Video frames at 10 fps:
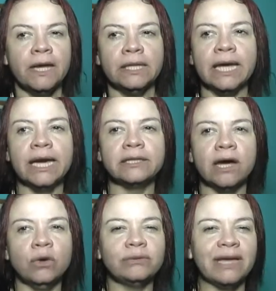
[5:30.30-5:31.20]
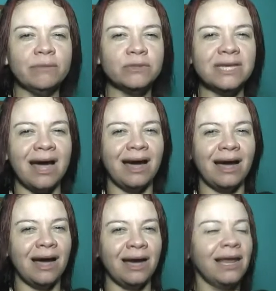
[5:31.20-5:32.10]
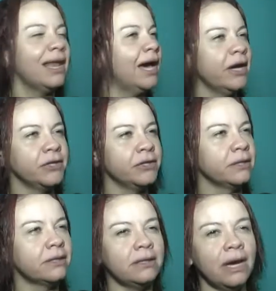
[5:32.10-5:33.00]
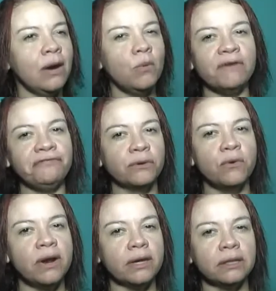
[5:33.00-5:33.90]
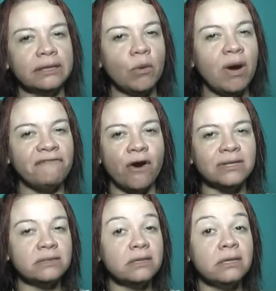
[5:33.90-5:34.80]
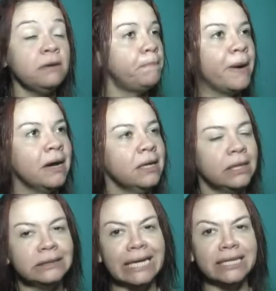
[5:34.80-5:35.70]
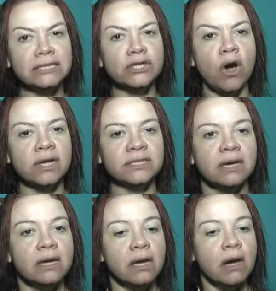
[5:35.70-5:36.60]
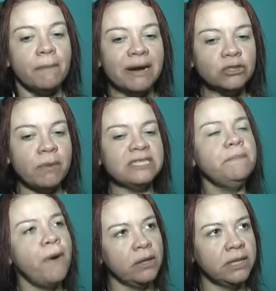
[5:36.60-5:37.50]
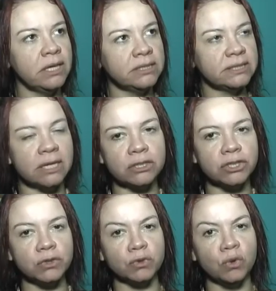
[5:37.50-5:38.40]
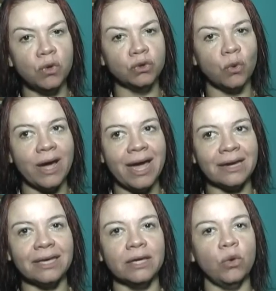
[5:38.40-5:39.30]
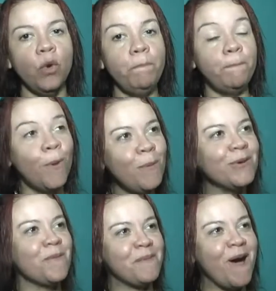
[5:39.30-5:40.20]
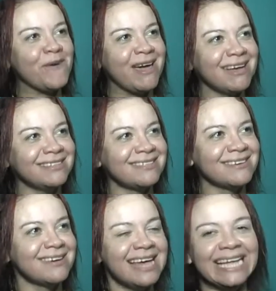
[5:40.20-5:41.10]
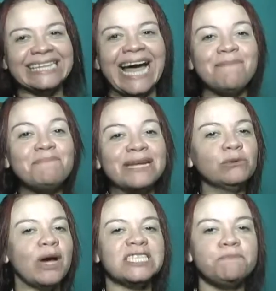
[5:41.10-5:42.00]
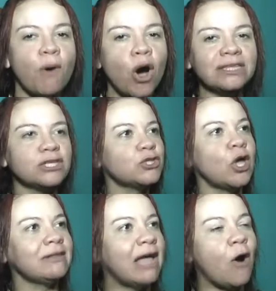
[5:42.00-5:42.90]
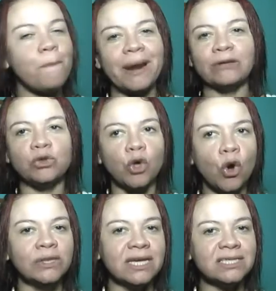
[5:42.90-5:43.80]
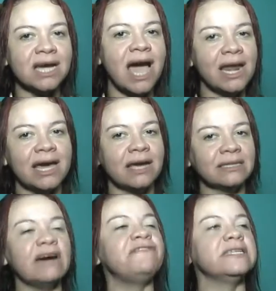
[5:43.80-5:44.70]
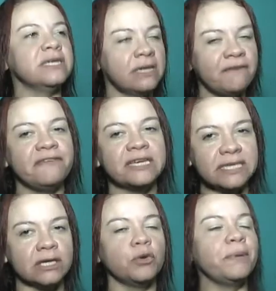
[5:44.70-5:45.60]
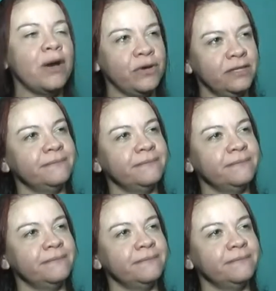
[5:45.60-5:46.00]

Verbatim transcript: Né? Então temos a, a Elaine, que é uma figura que tem uma voz ímpar, deliciosa. Mas o mais importante, Zan, disso tudo, é que o público piauiense está abrindo as portas total para toda essa galera que está fazendo a vez aqui no Piauí.